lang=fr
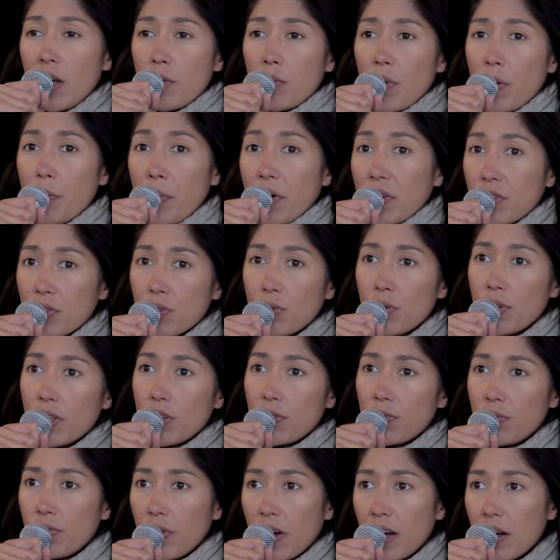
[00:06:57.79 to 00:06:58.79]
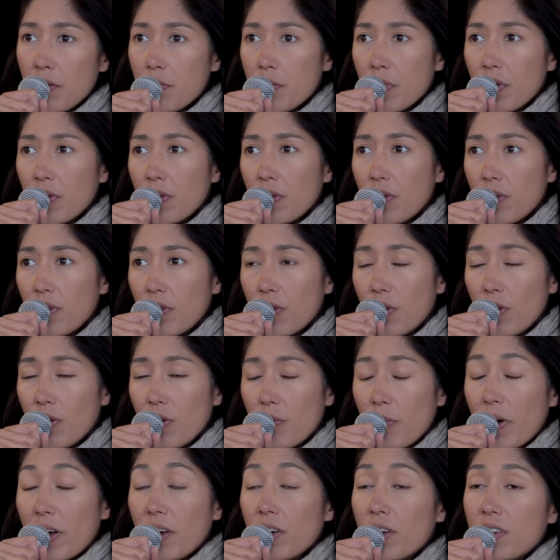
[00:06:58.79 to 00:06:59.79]
bah, parce que les femmes,
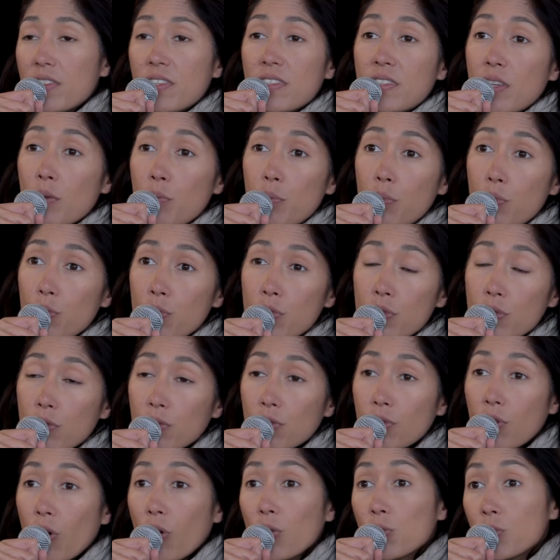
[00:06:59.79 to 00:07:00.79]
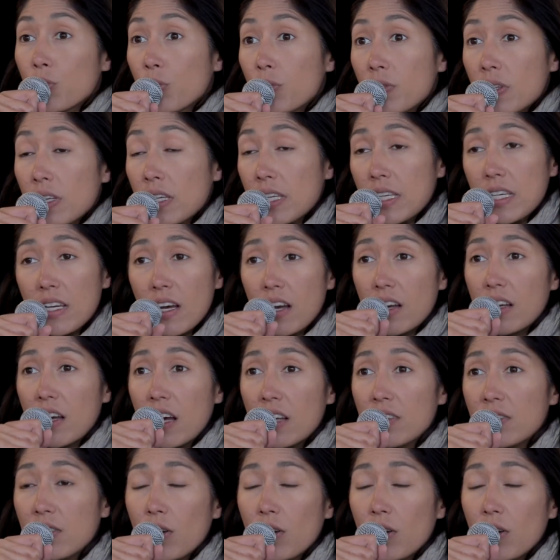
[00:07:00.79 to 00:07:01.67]
bah, elles étaient plus cantonnées à,